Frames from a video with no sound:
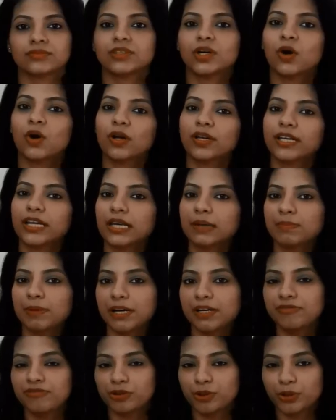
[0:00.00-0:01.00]
और ये
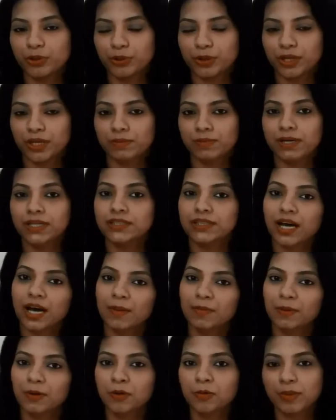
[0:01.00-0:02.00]
बेड फोल्ड होने के बाद
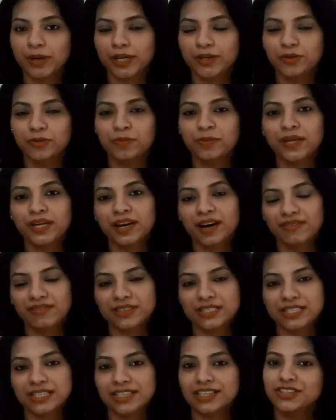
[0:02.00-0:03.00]
आपको बेडरूम में काफ़ी
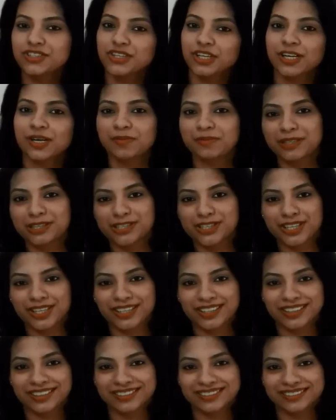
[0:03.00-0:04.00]
सारी जगह मिल जाएगी